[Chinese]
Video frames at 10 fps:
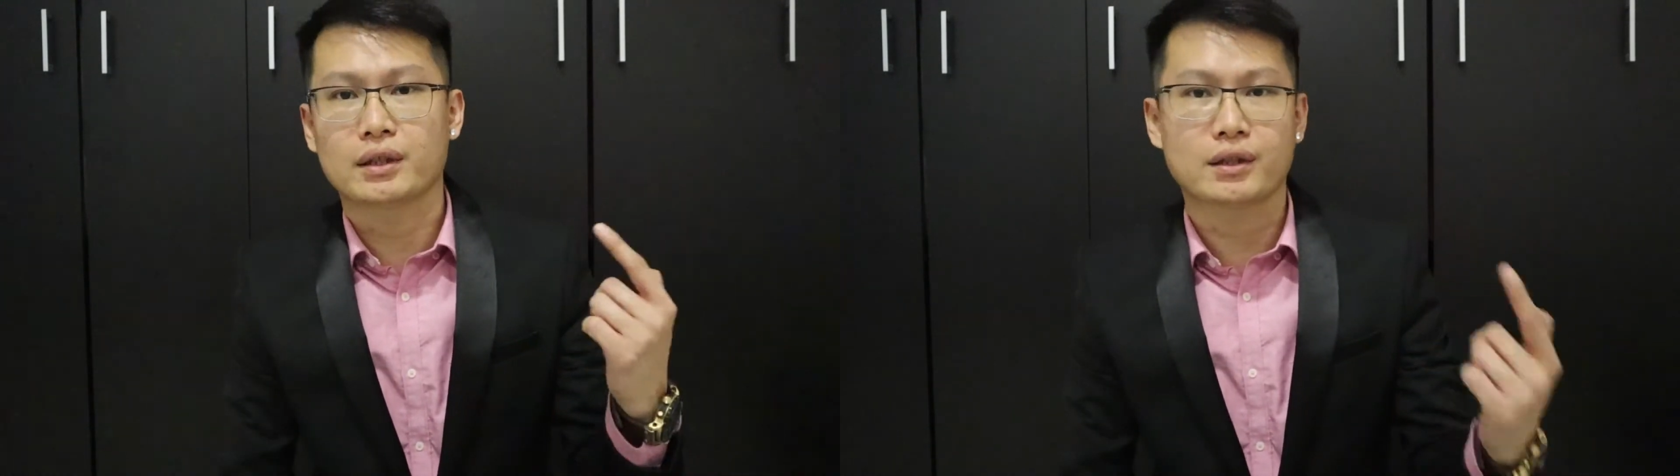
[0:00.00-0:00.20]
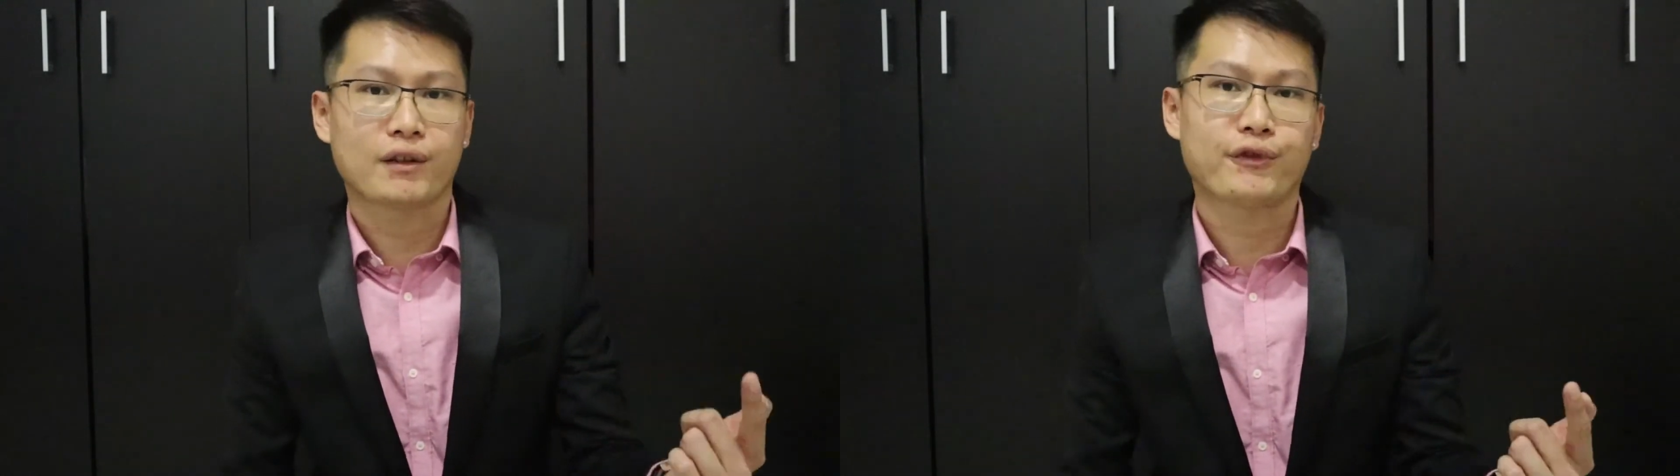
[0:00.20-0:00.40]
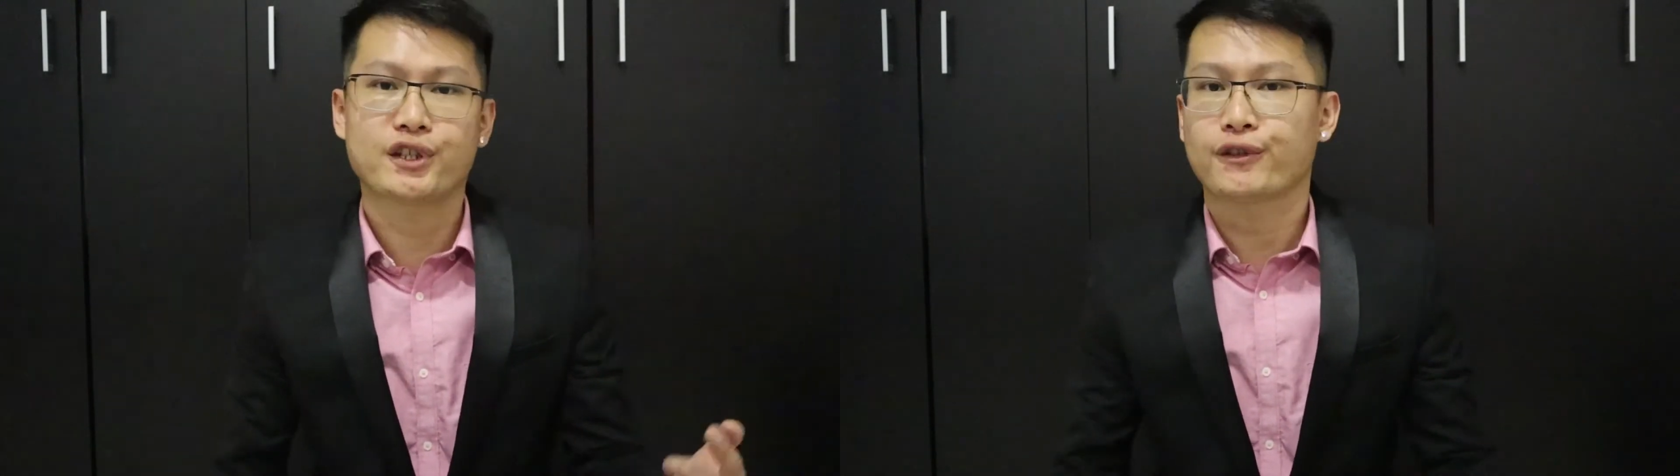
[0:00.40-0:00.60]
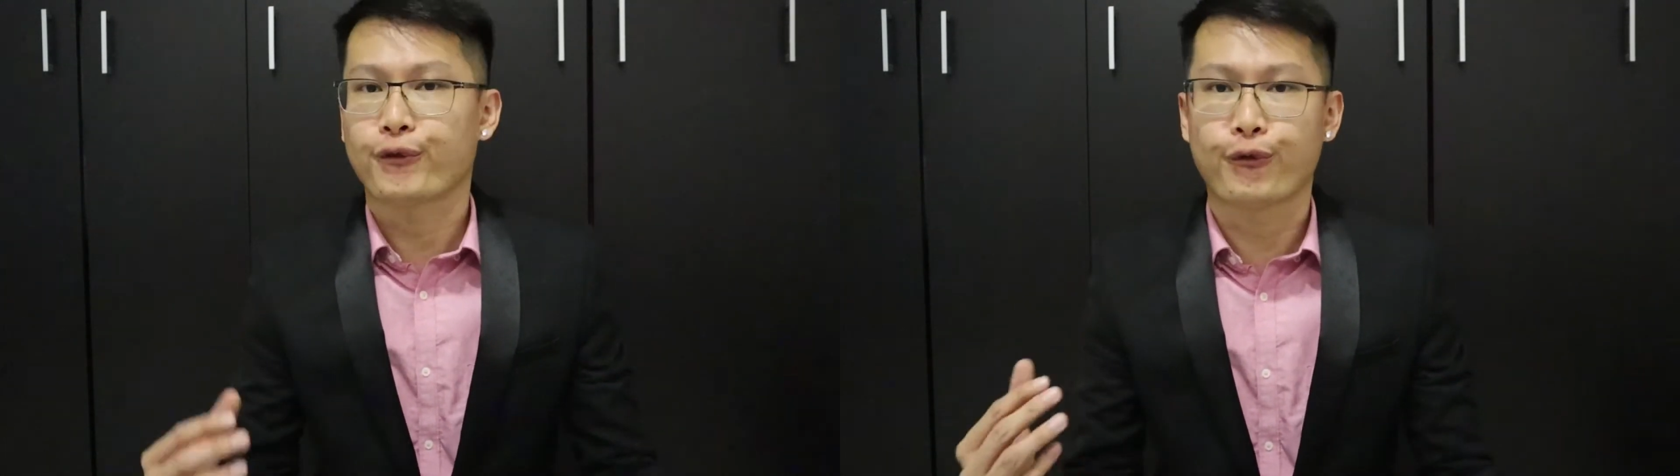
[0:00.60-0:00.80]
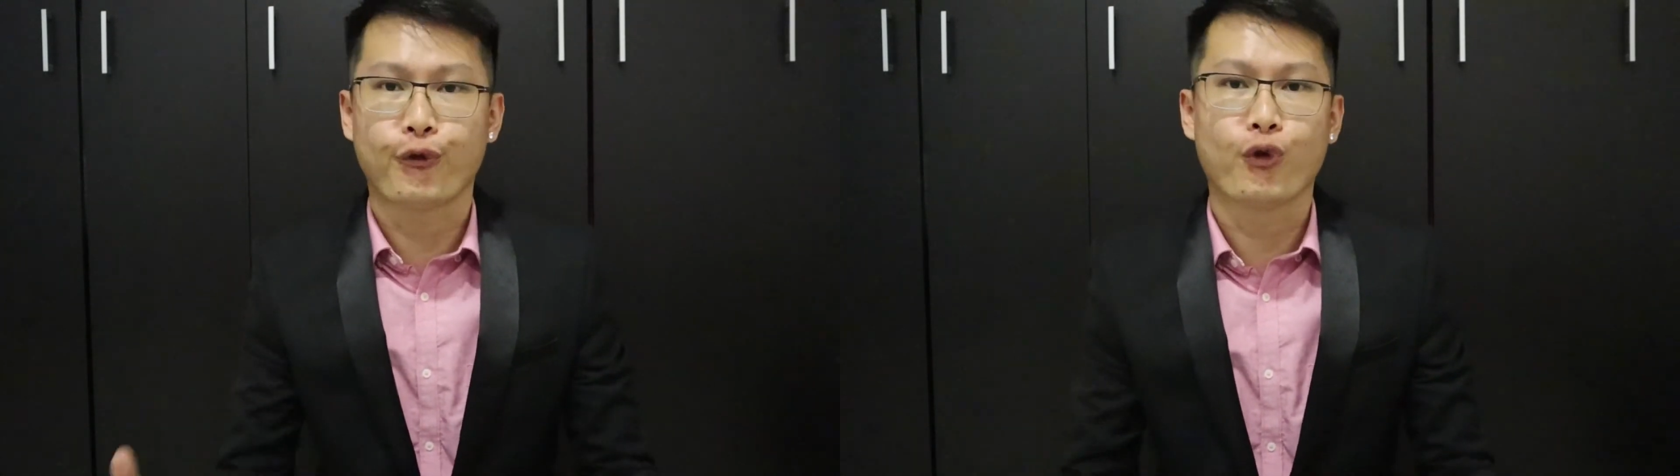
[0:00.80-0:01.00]
service
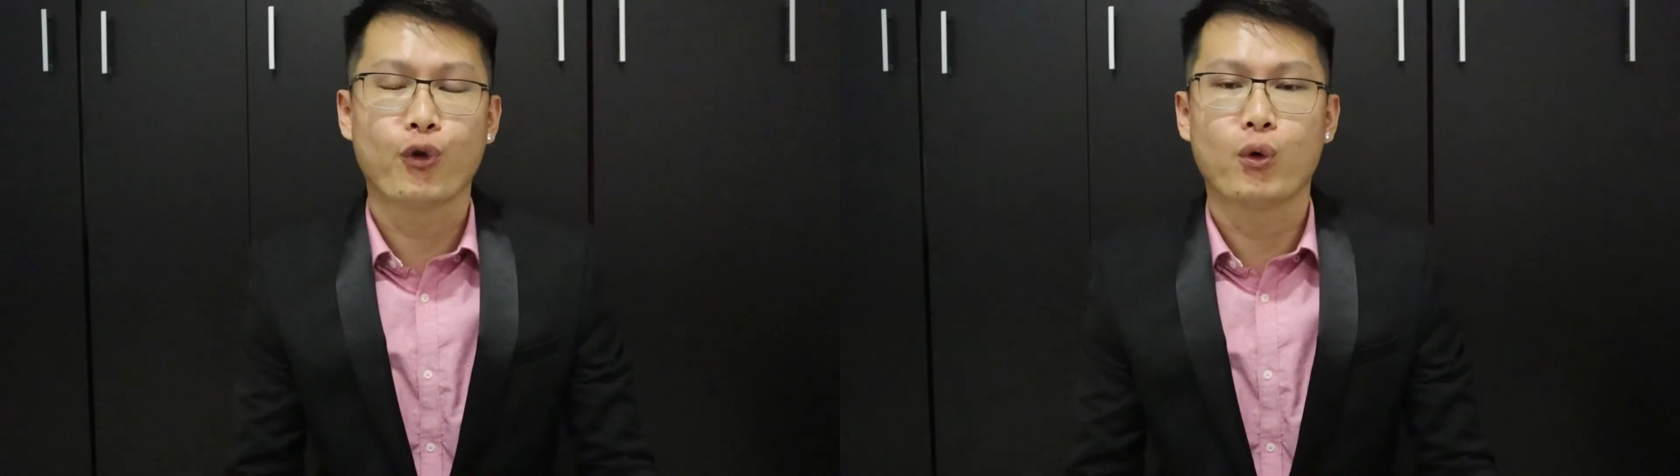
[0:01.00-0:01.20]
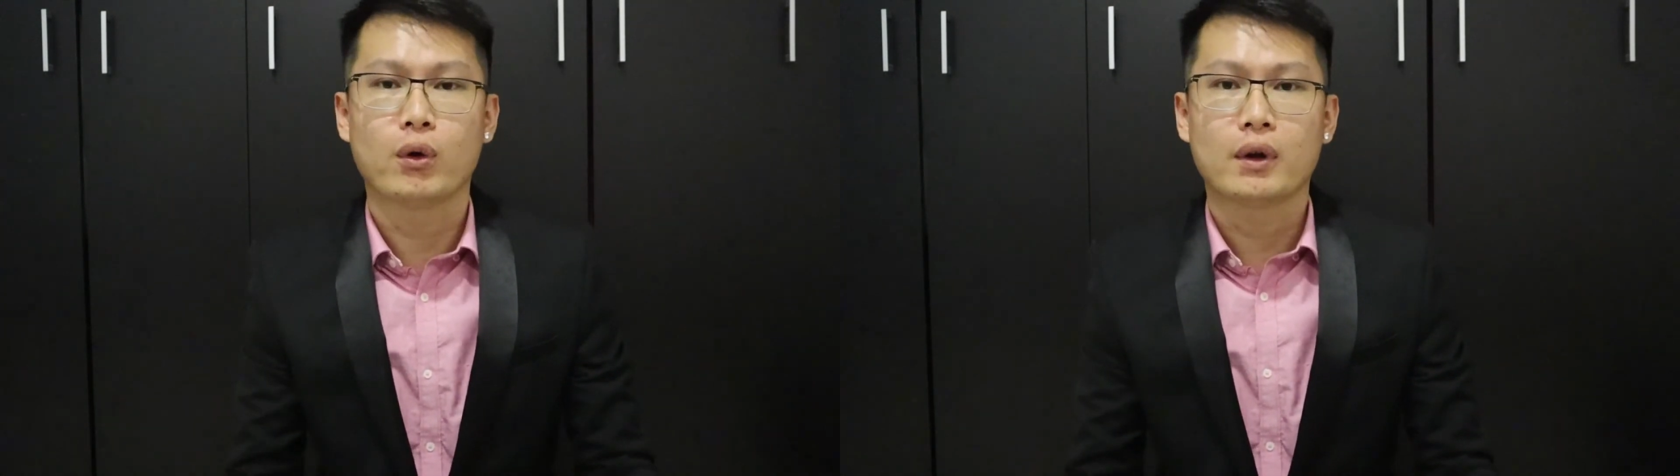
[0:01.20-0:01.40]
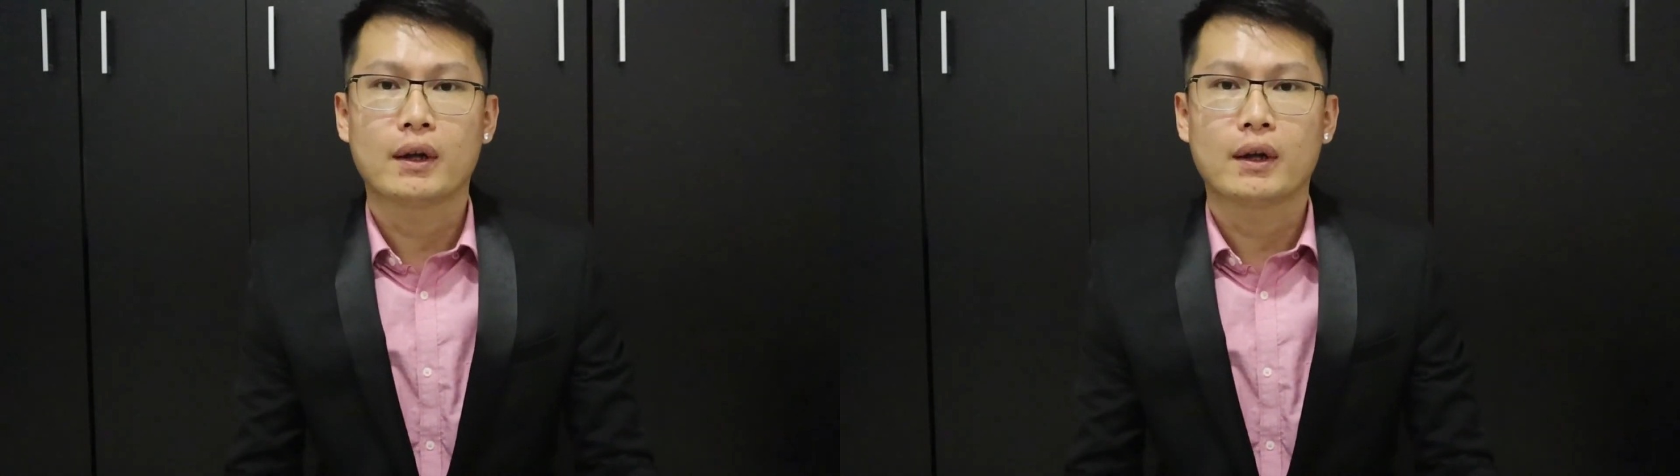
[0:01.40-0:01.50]
服务。